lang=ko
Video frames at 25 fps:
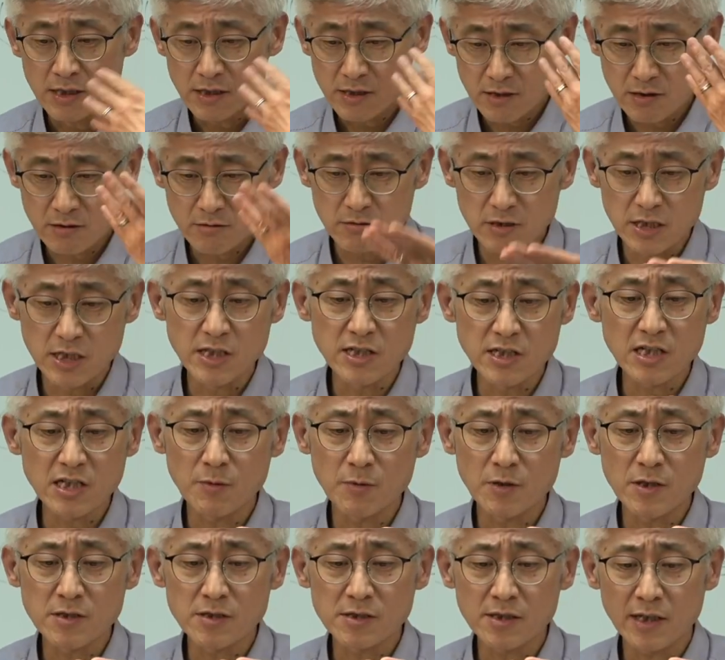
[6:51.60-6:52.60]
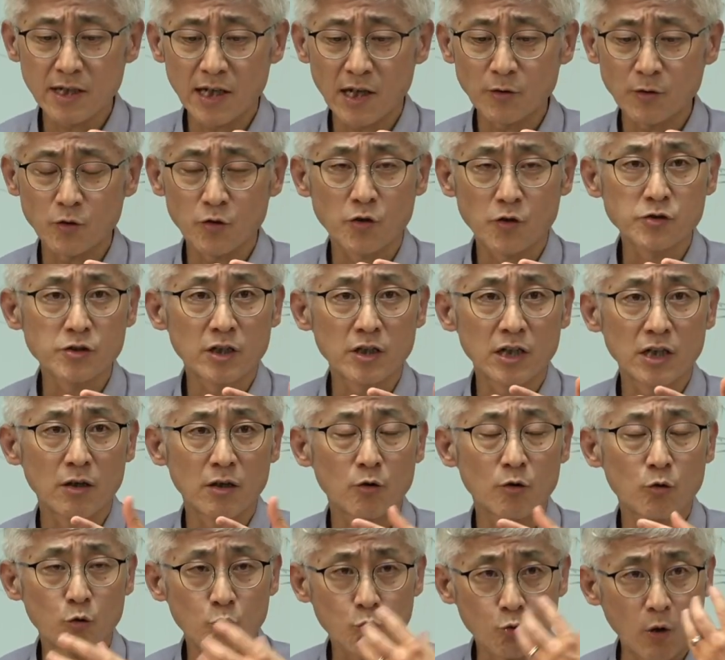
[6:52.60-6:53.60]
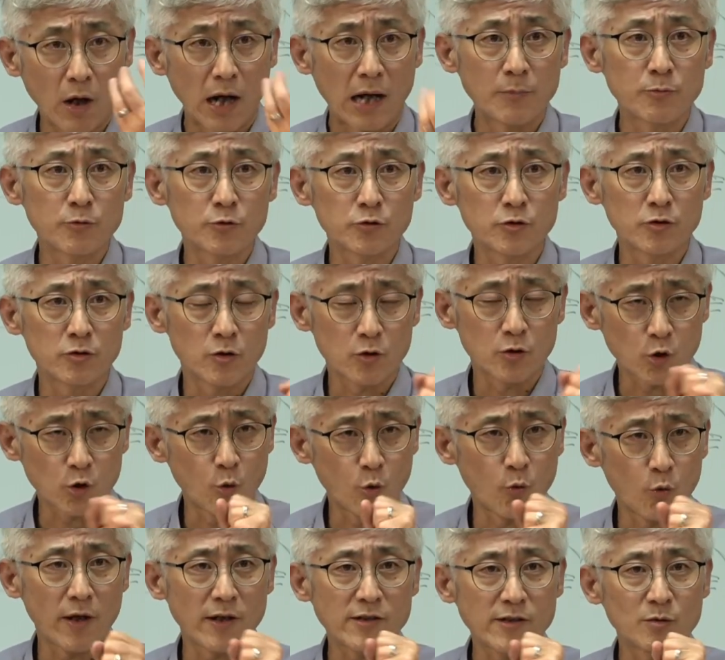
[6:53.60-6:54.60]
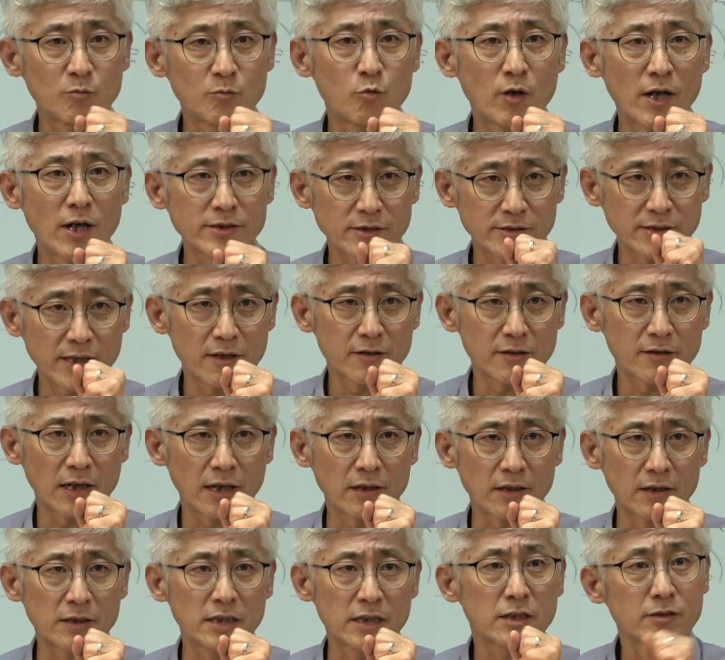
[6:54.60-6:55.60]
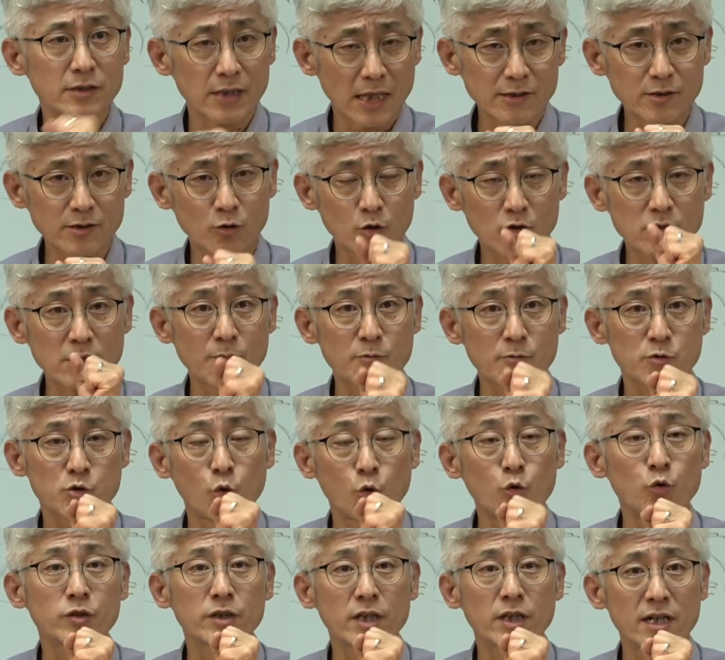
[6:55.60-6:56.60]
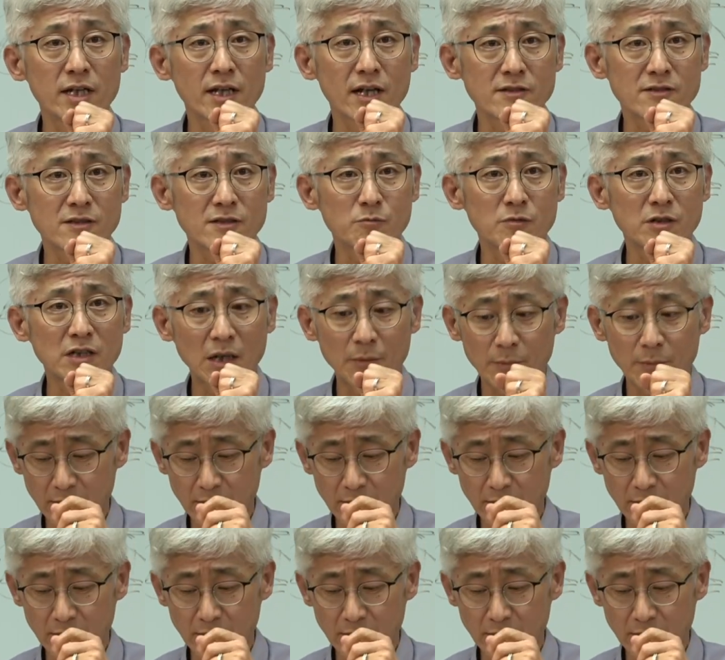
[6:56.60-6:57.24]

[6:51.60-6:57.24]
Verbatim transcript: 21세기에도 여전히 과부들을 교회에서 모아서 사역하는 이거 자체도 참 좋은 일이겠습니다만